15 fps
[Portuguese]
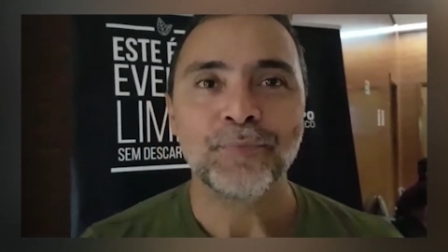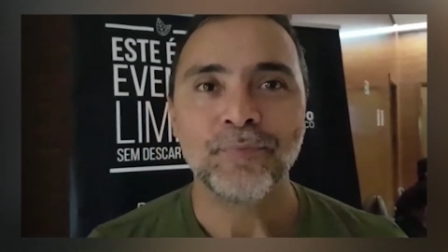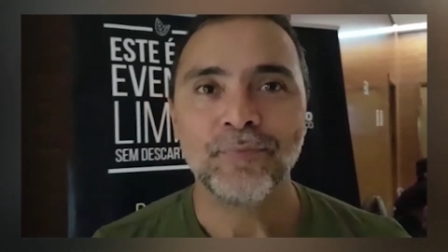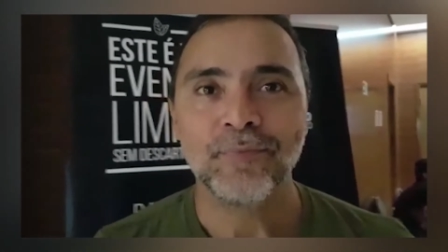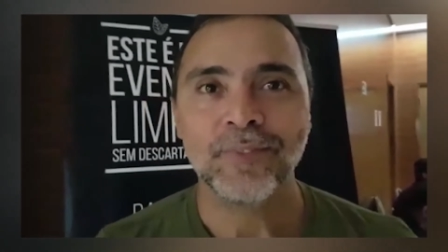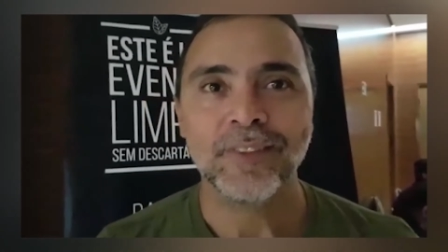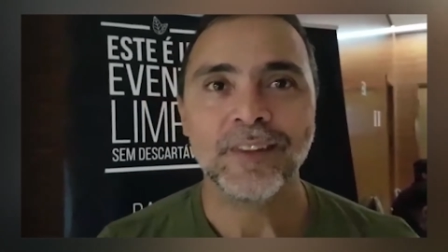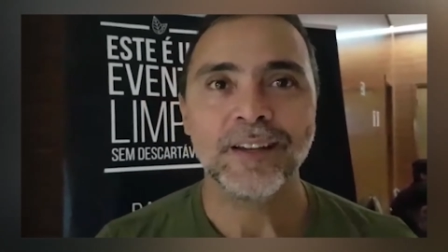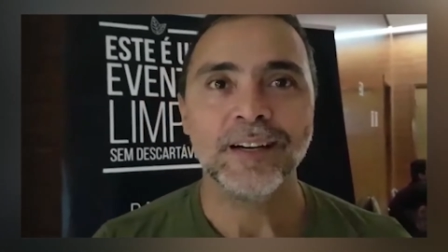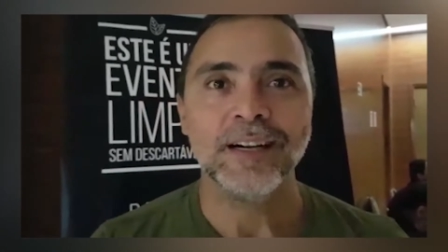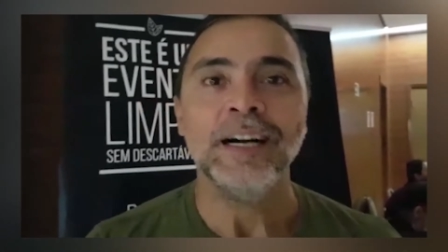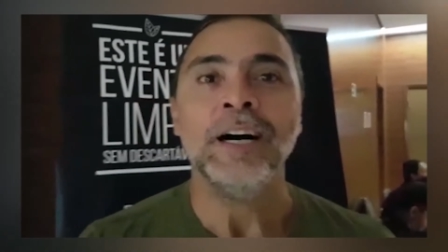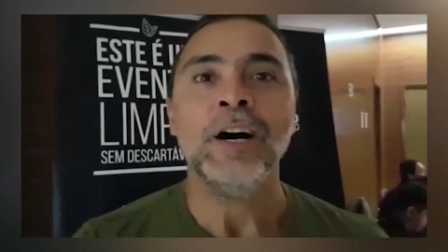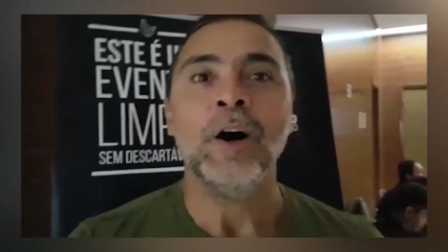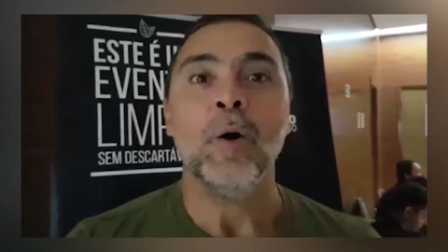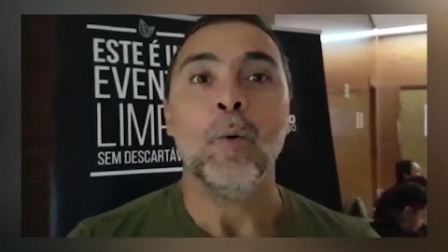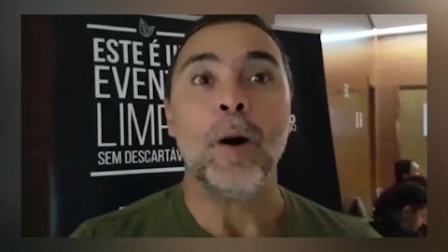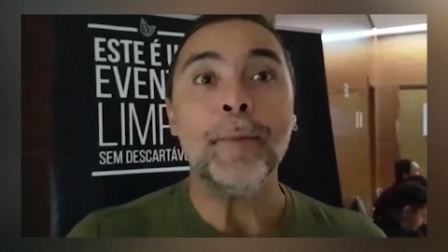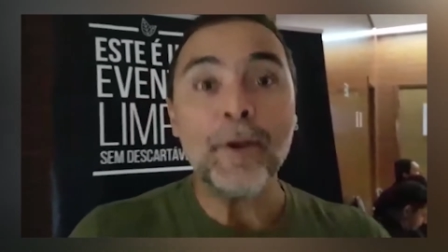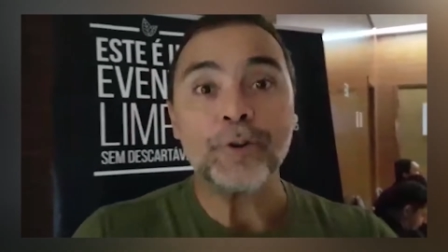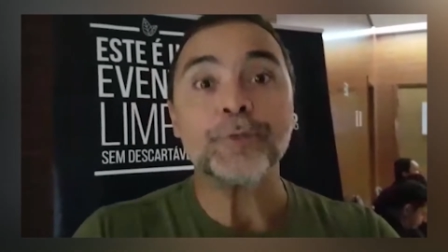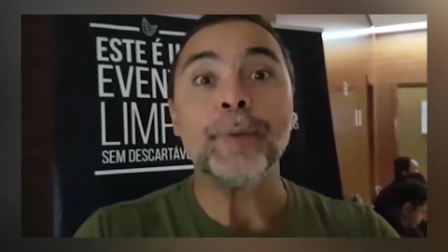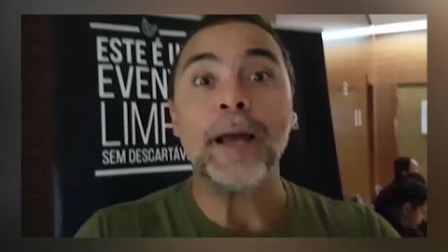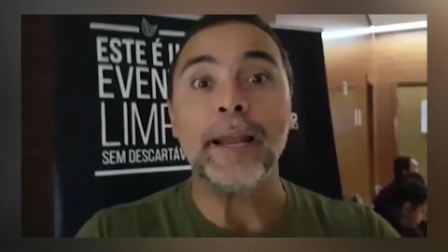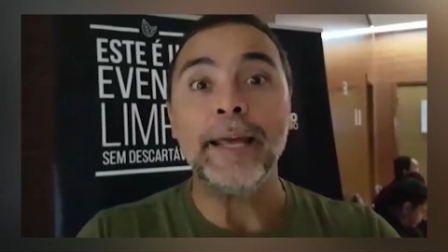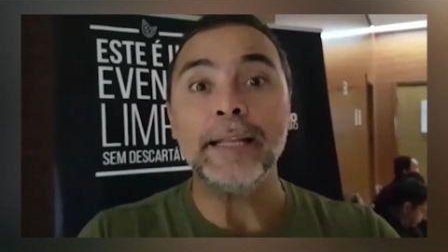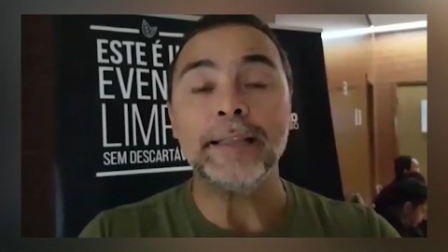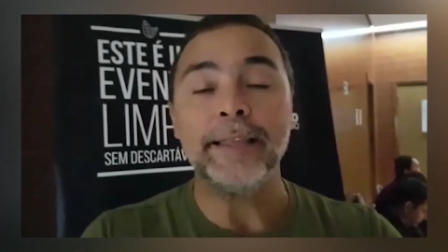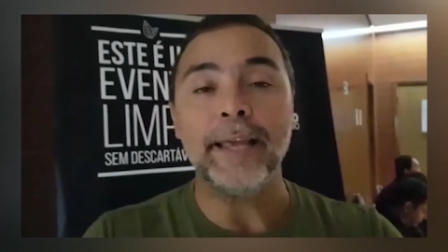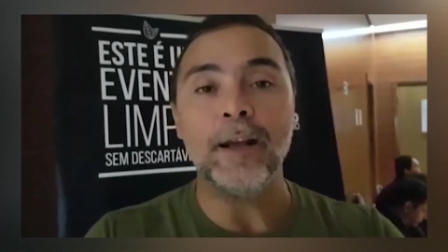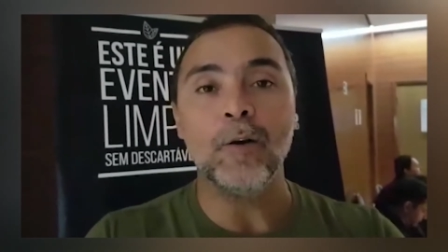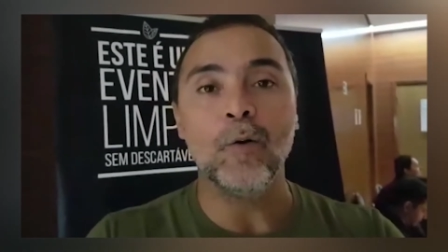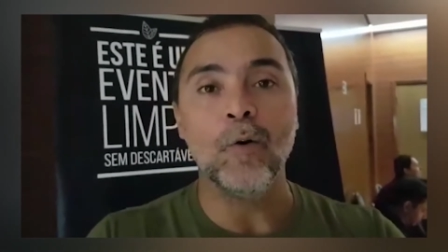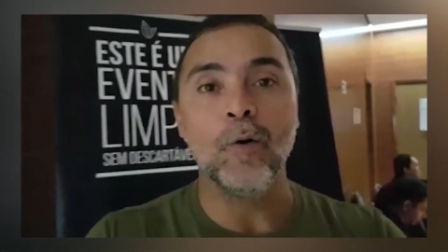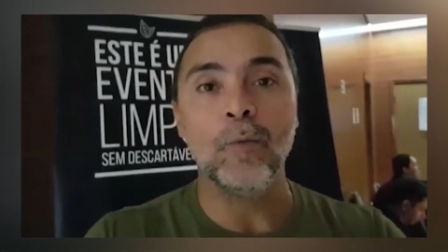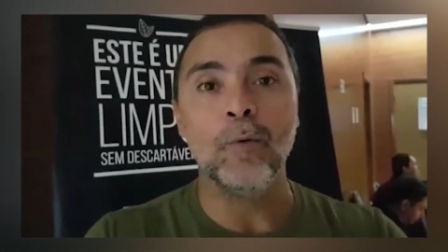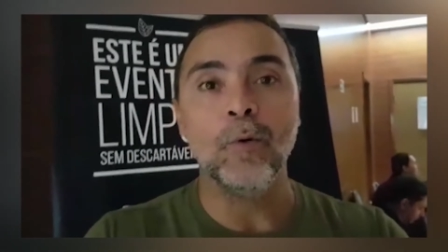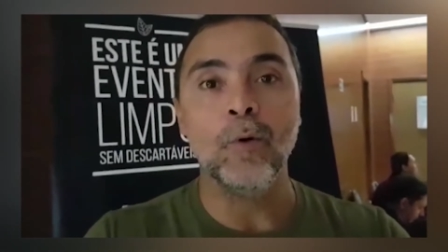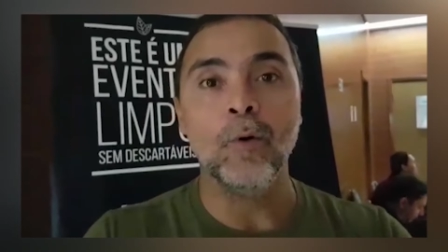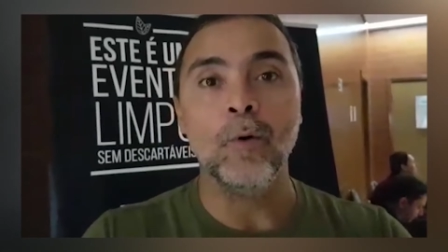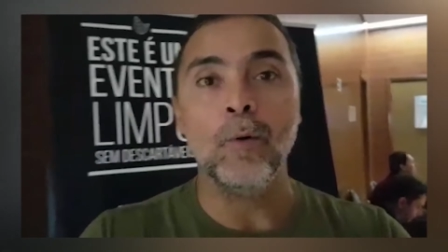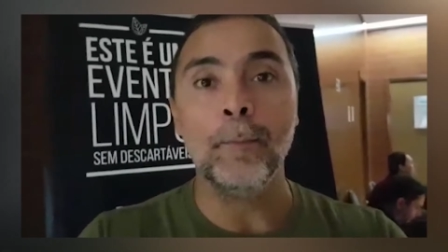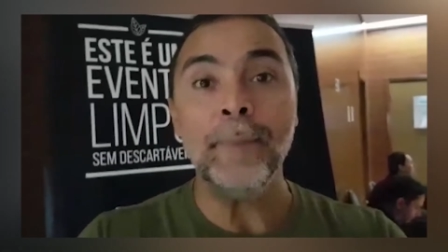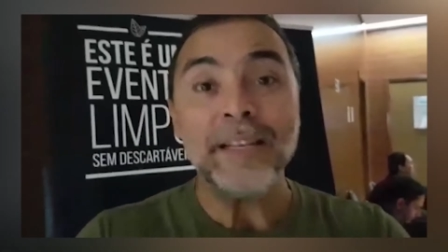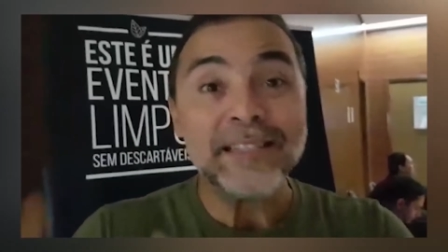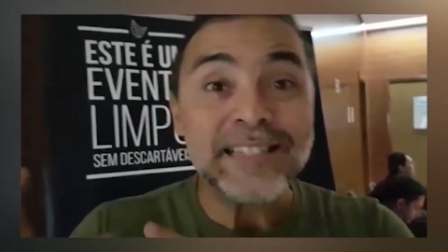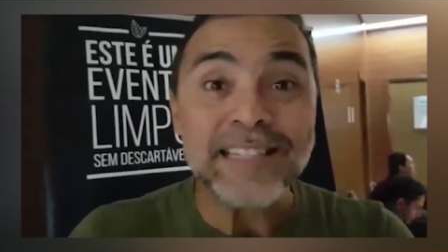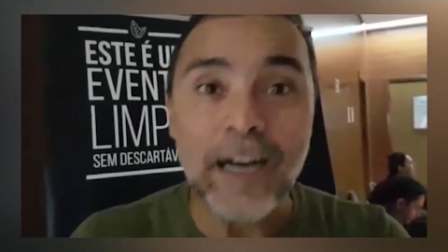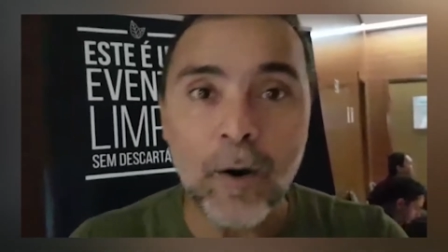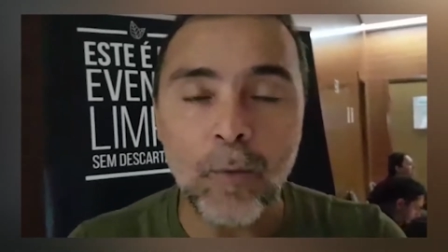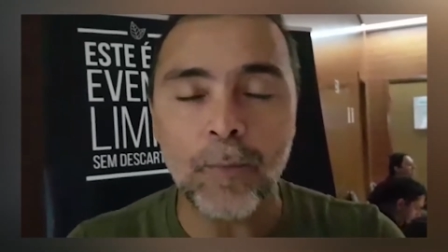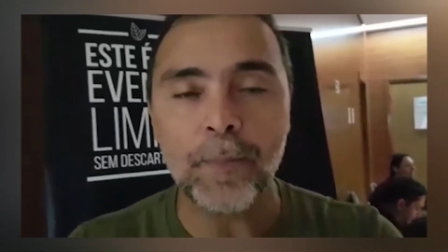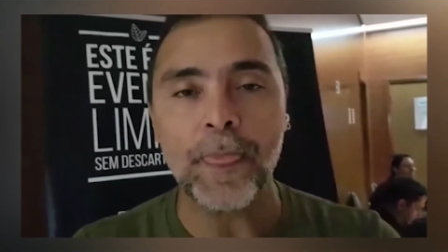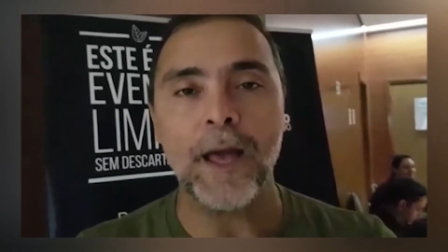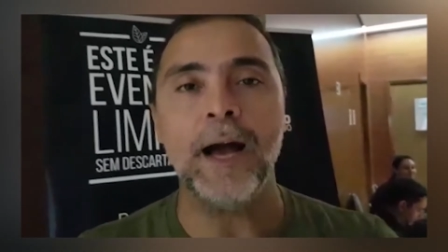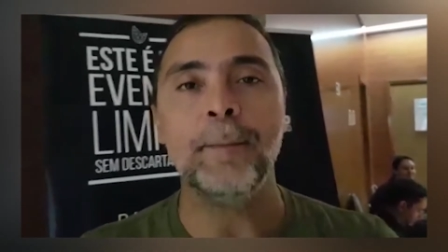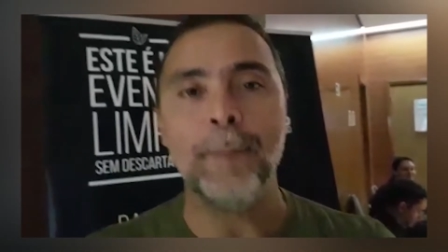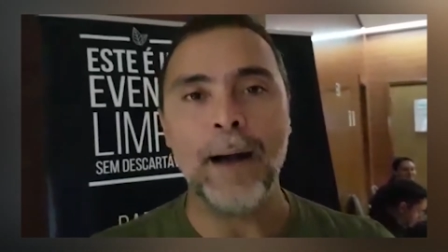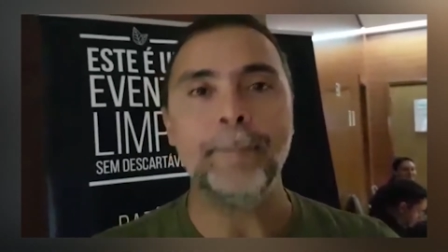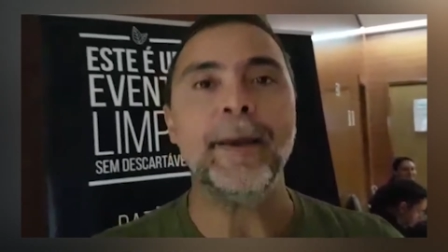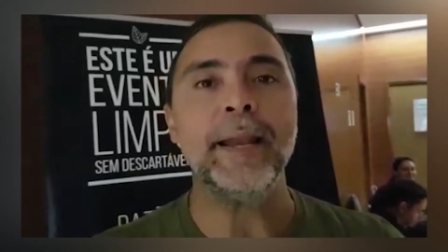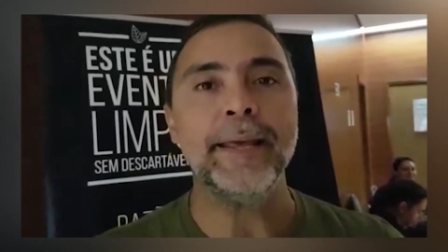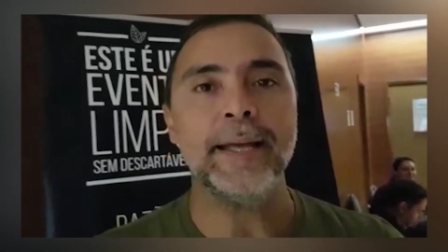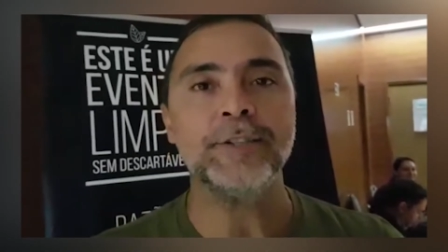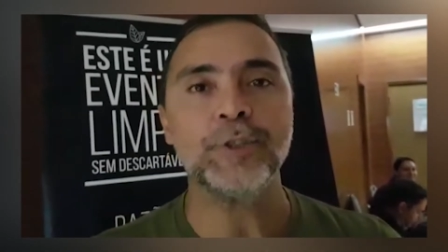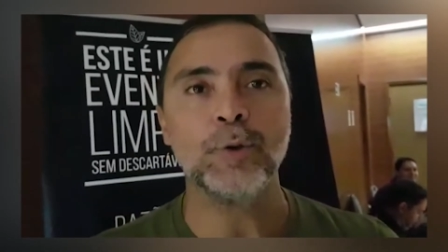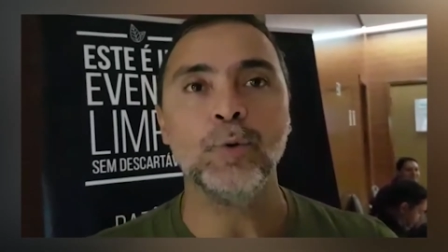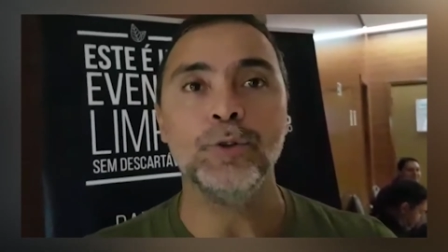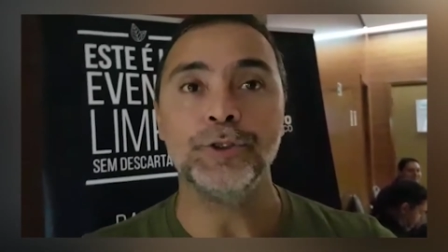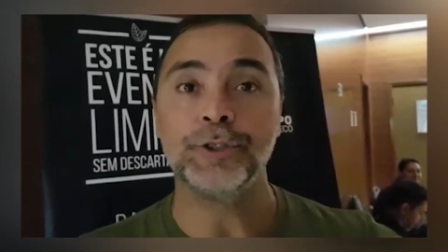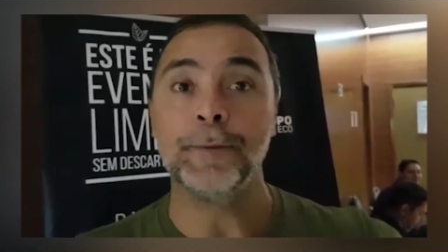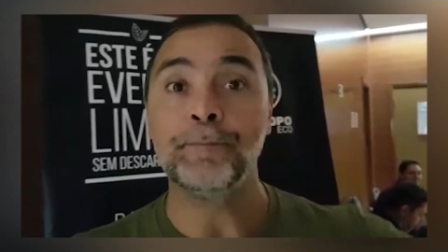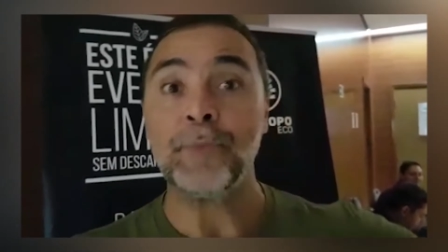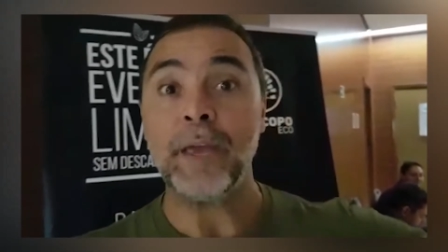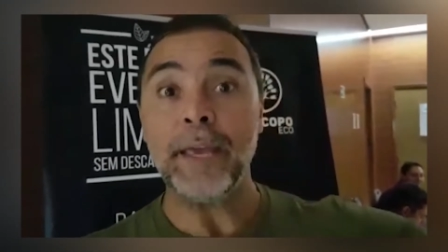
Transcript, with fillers: você participa. O Amigos de Belém tem como missão amar Belém atitudes.